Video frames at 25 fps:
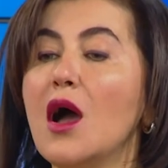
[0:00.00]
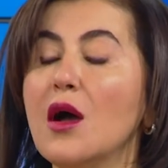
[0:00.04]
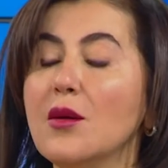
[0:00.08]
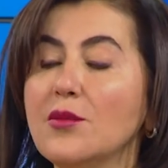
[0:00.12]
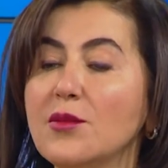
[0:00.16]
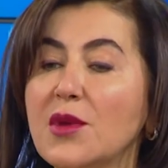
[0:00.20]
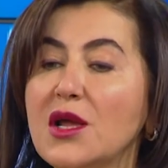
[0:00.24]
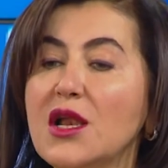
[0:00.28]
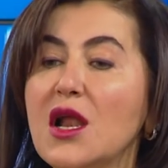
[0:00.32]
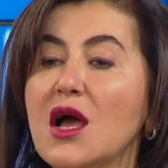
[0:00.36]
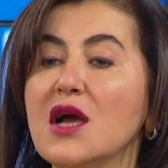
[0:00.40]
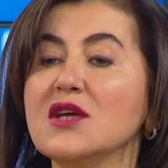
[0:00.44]

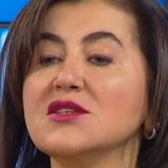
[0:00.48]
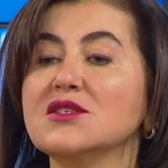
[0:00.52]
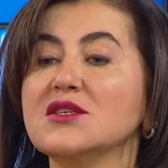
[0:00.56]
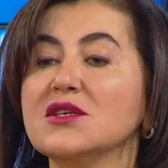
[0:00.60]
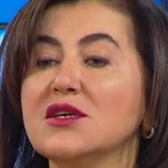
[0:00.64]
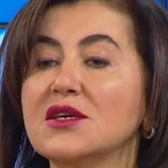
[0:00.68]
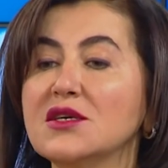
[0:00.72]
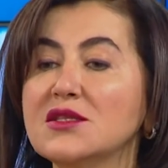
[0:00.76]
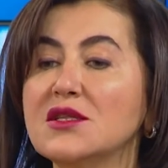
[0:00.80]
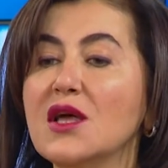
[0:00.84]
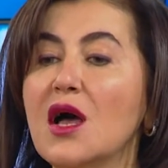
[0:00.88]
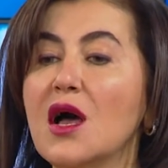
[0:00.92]
ambalajlı
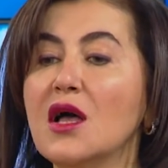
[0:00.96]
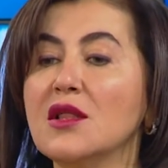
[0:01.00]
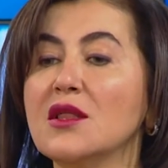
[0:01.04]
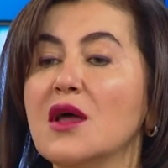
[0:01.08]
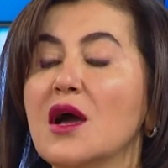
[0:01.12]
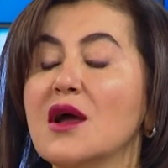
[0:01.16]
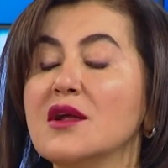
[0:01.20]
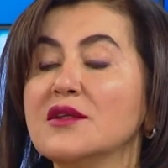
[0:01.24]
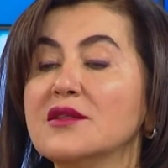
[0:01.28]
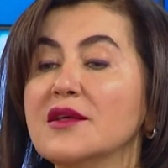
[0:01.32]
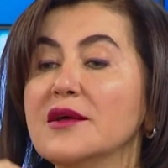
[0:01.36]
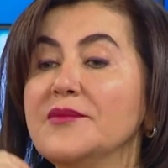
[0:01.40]

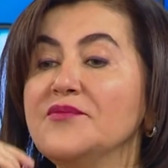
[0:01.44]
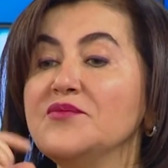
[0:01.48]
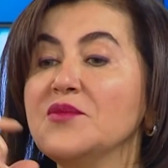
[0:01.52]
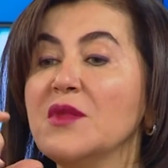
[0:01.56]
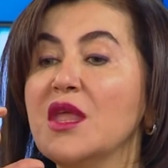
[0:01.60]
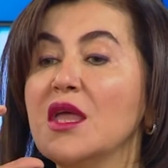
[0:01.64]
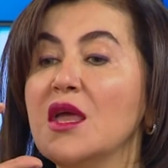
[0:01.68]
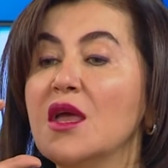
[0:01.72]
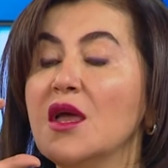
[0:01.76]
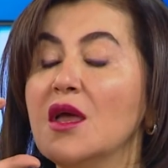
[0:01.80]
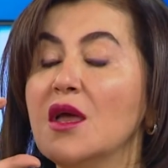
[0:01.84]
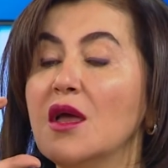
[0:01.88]
gıdalarda
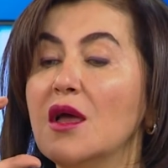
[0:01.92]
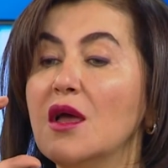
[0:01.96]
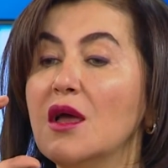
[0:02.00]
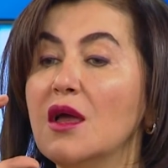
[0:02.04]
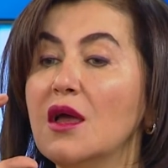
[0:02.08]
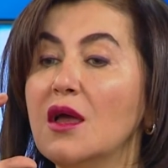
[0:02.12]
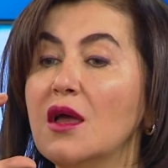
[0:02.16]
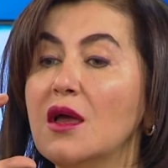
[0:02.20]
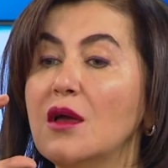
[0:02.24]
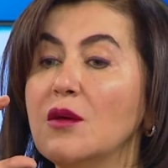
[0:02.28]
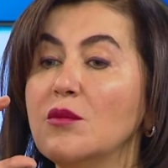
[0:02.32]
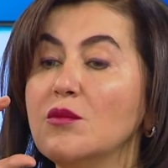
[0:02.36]

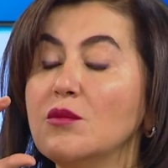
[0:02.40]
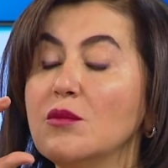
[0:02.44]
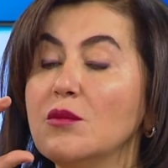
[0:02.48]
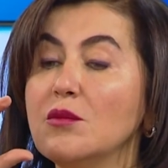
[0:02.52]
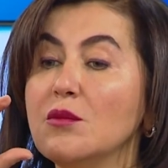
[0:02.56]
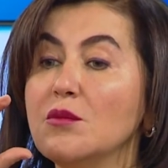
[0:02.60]
e,